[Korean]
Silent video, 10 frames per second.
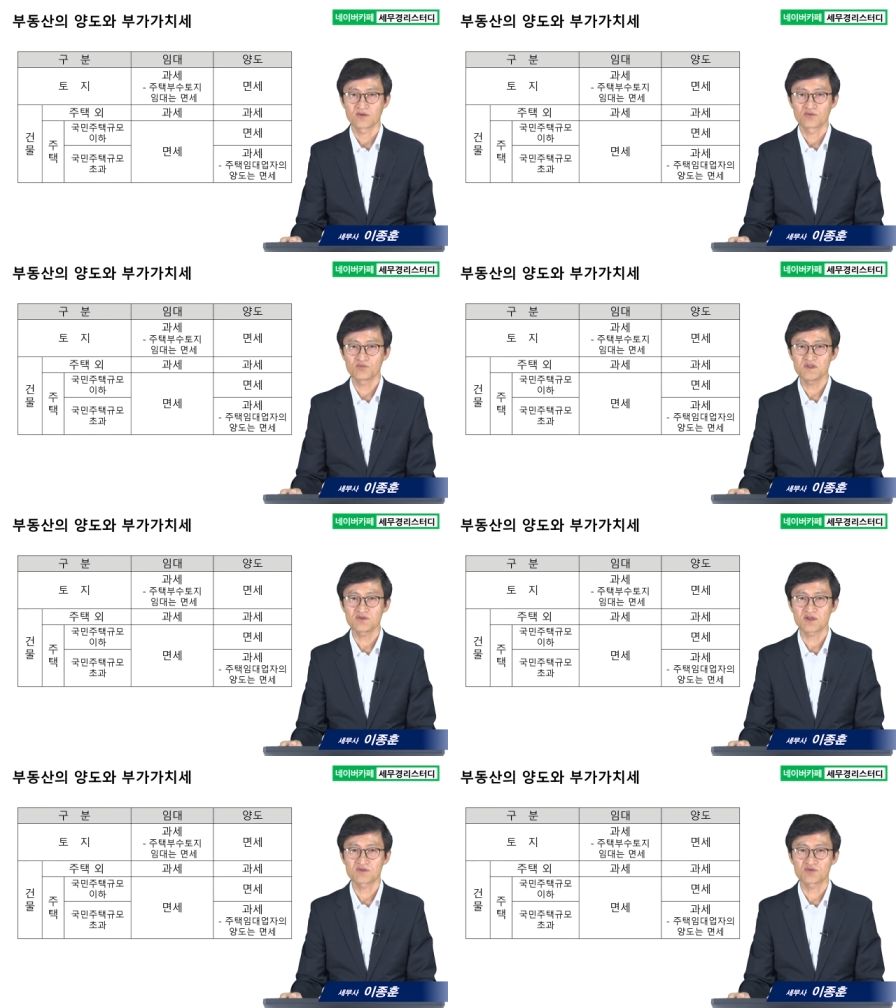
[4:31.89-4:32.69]

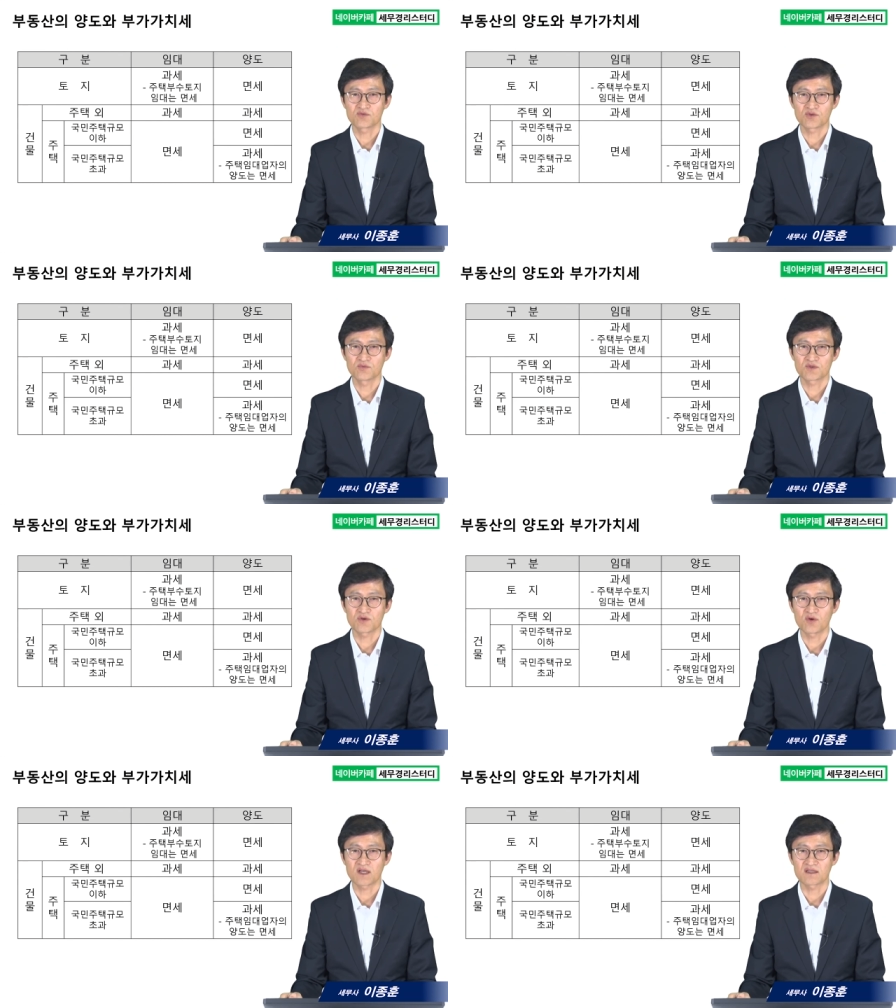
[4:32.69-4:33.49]
국민주택 규모
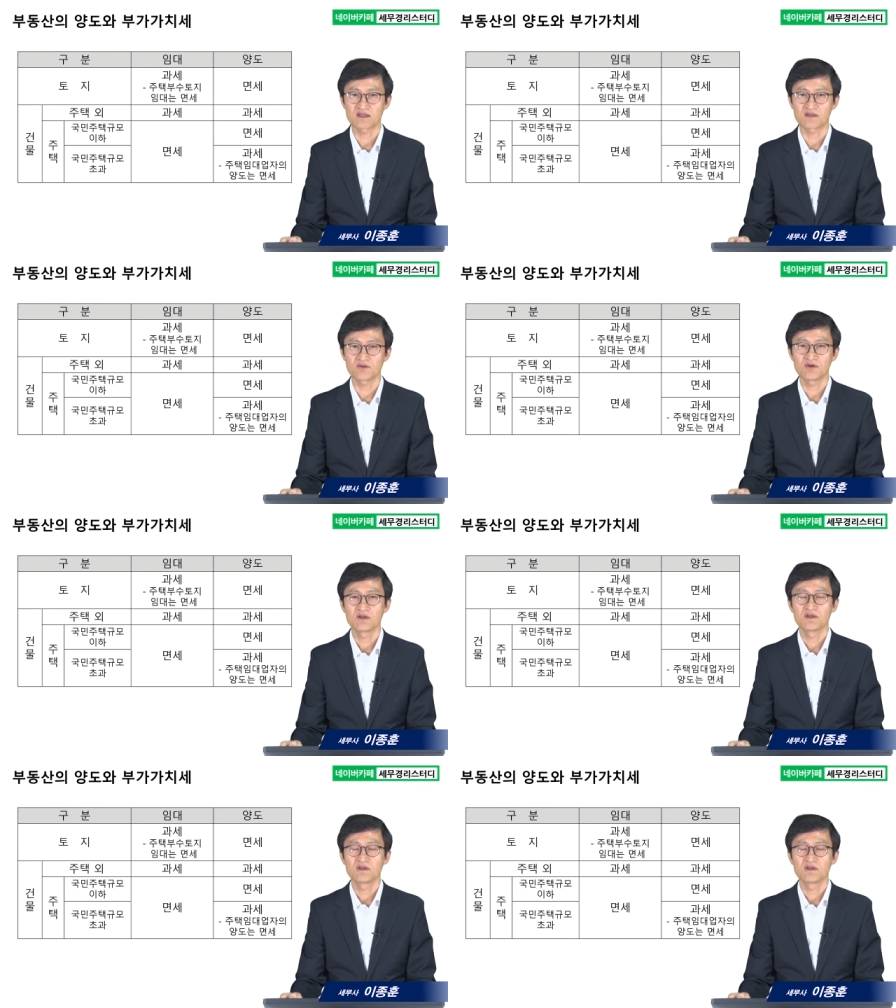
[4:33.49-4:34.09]
초과라 하더라도